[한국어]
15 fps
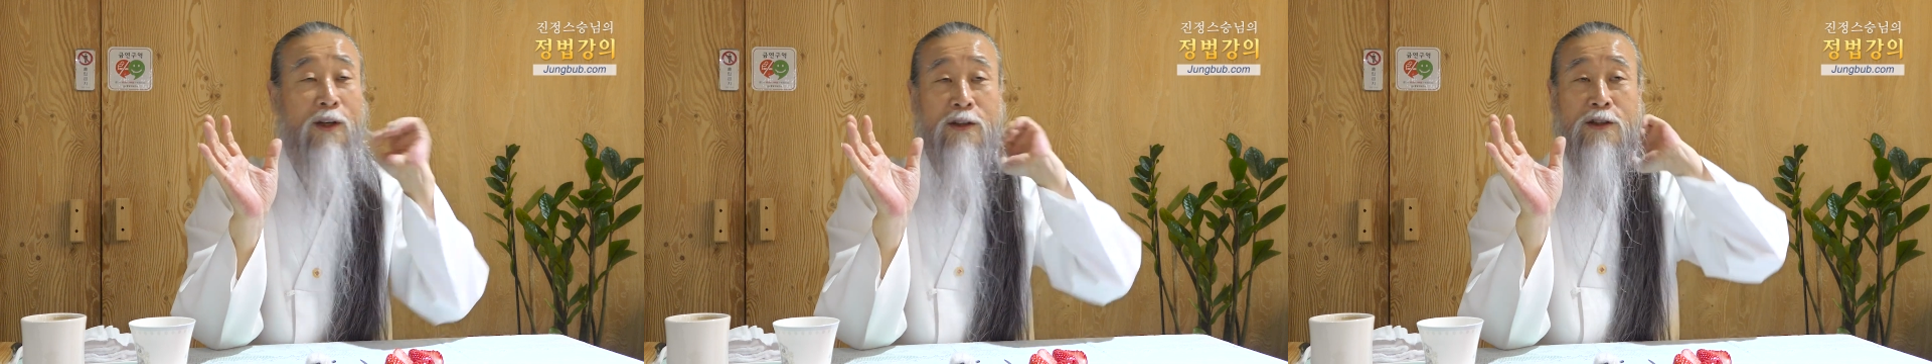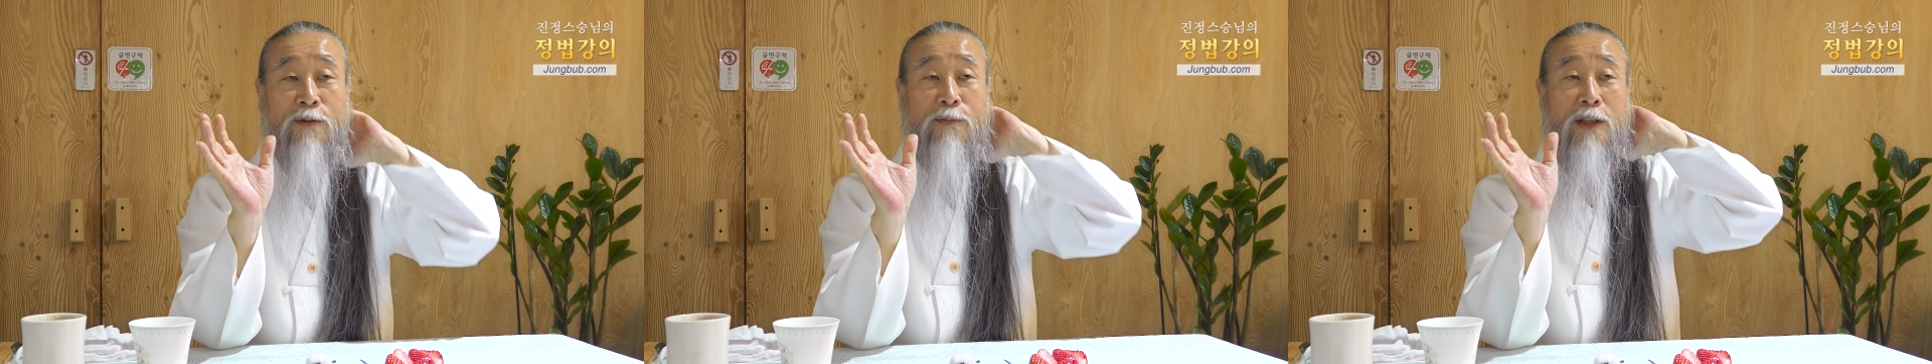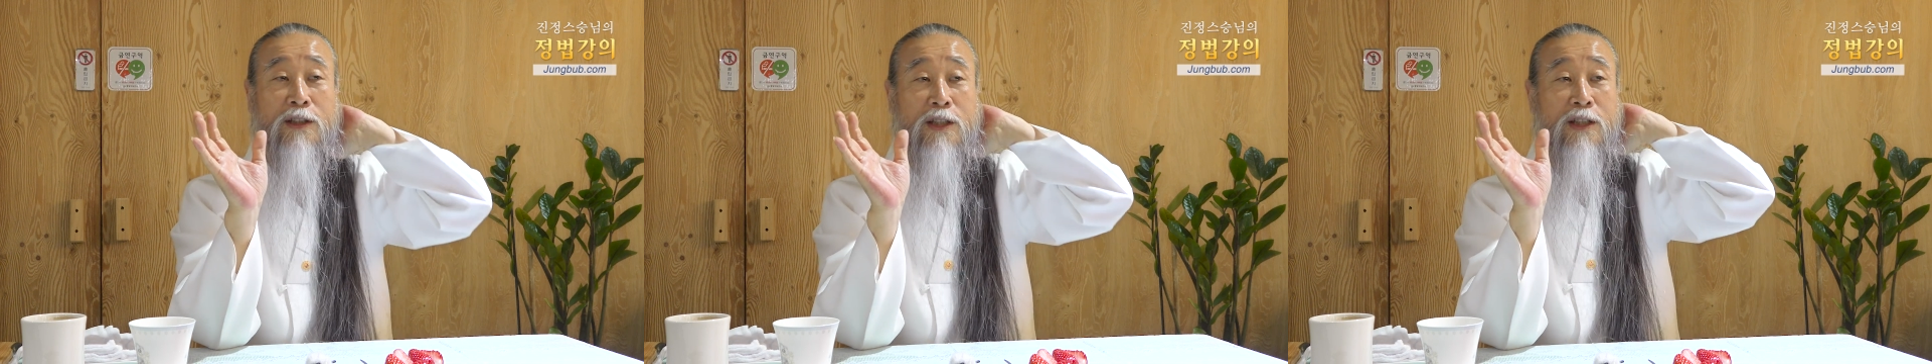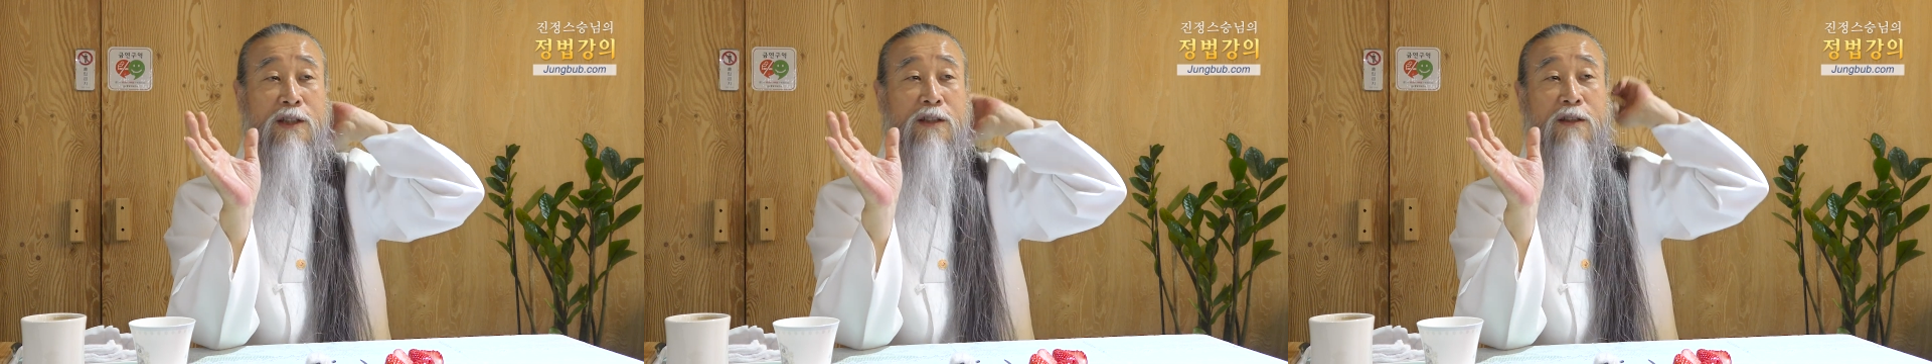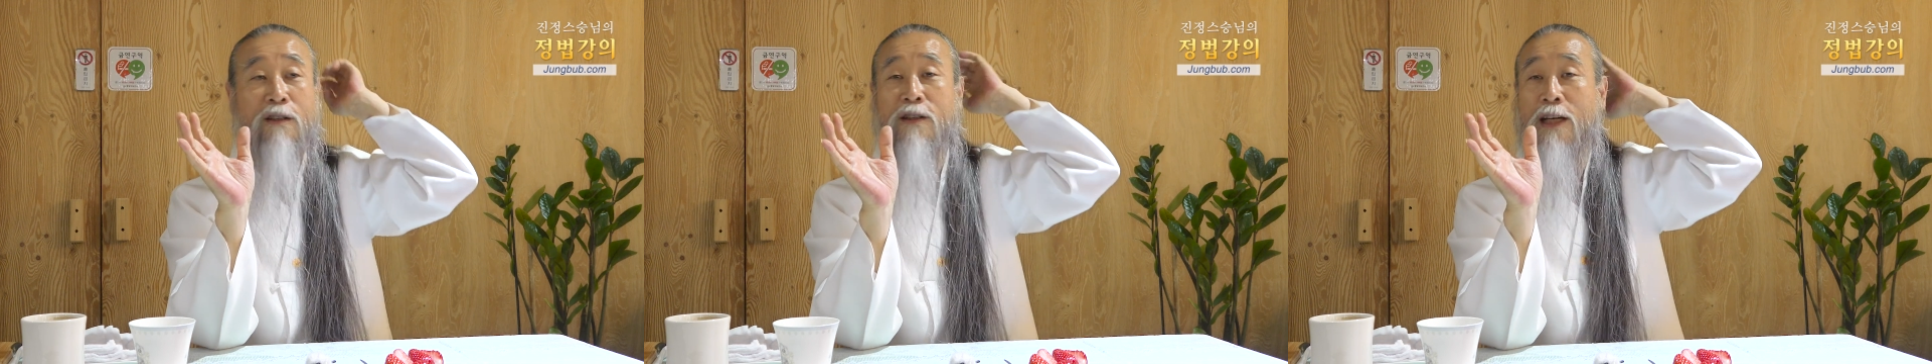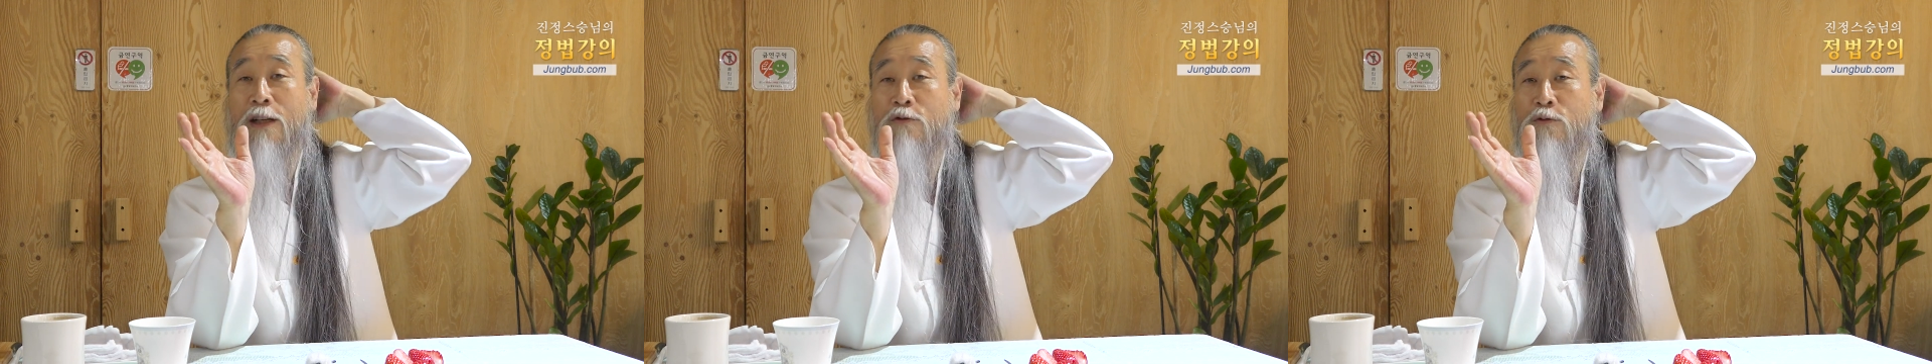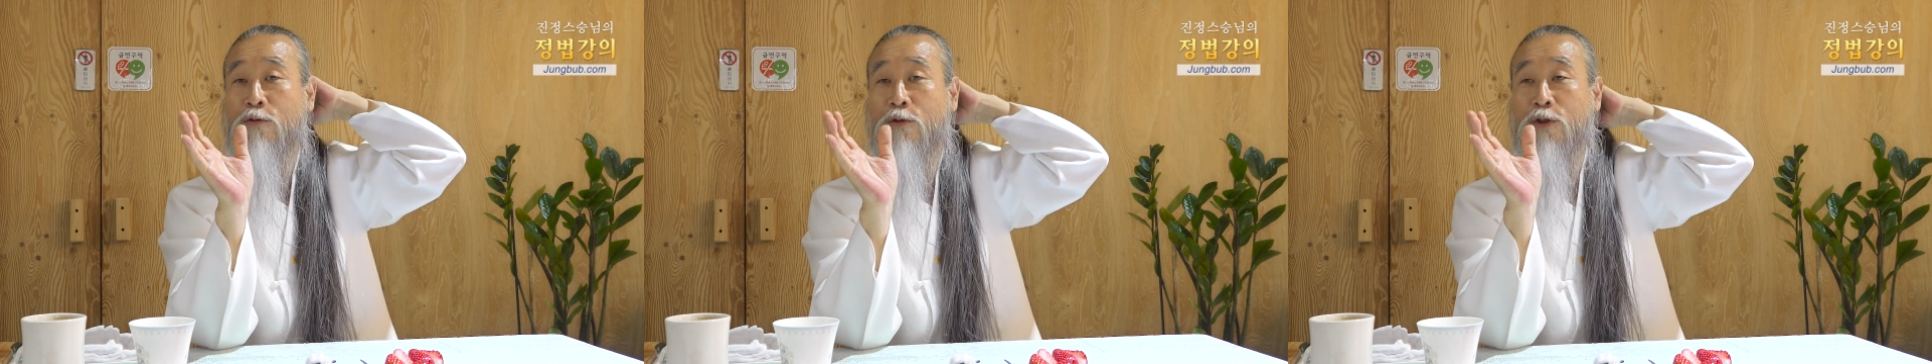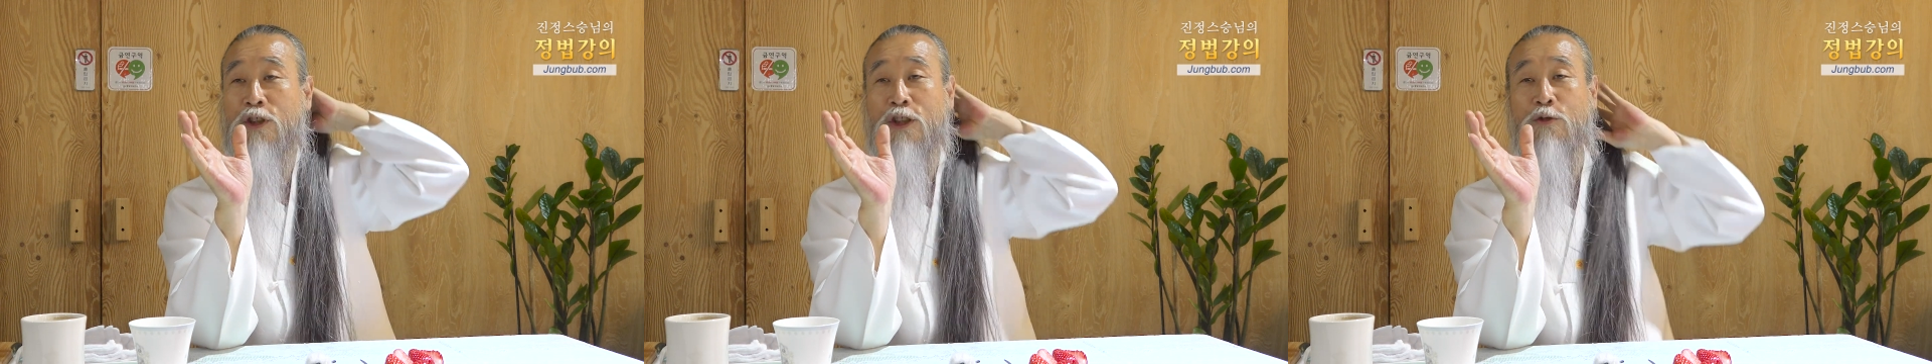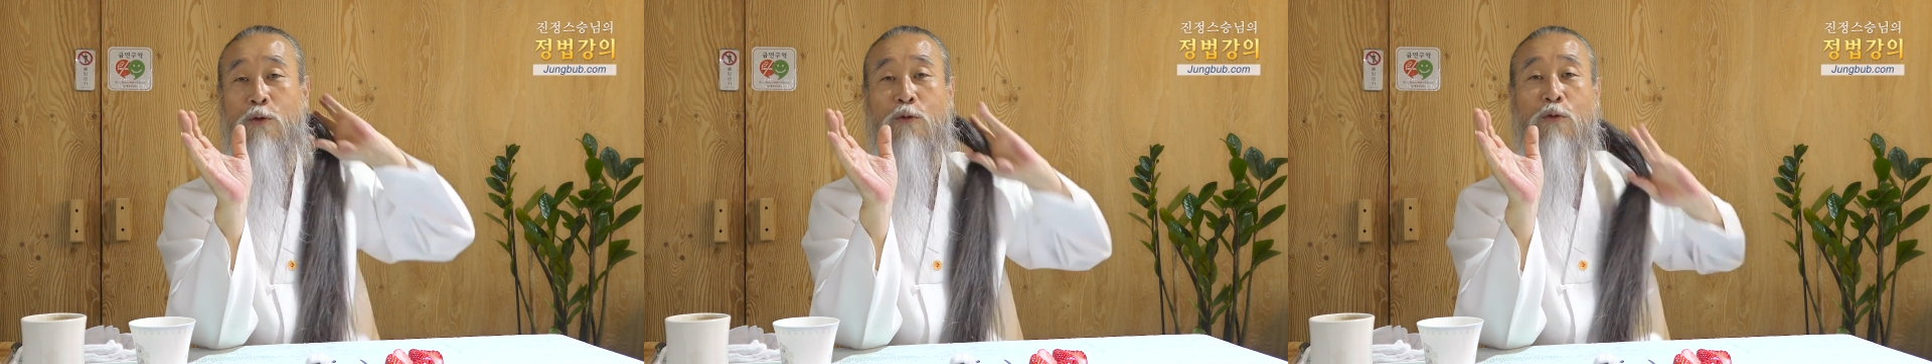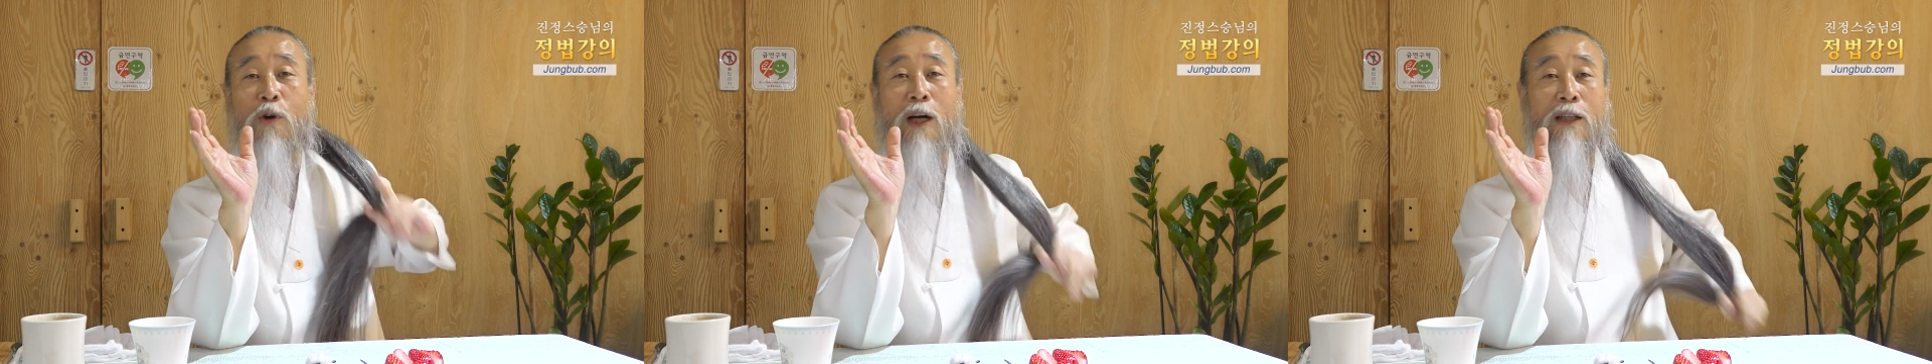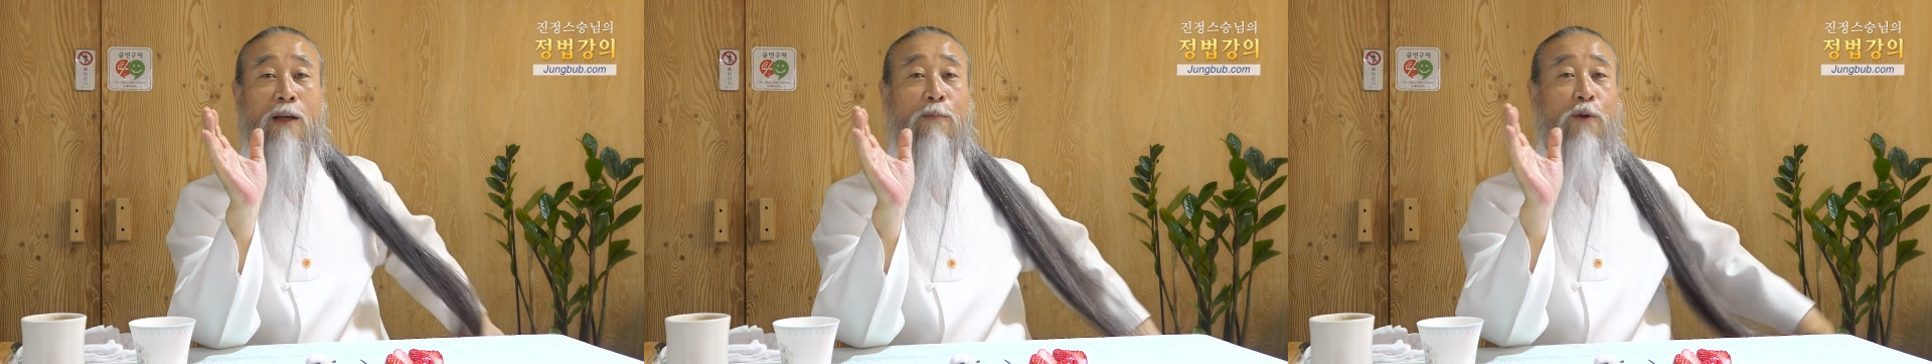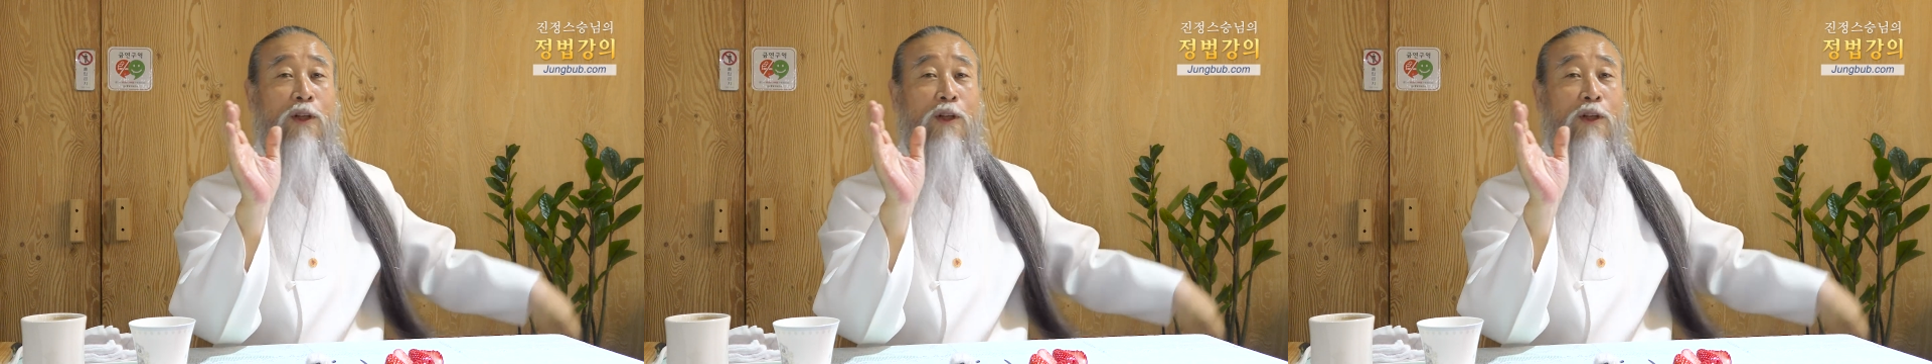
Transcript: 전부 다 지식을 갖추고 지똑똑하다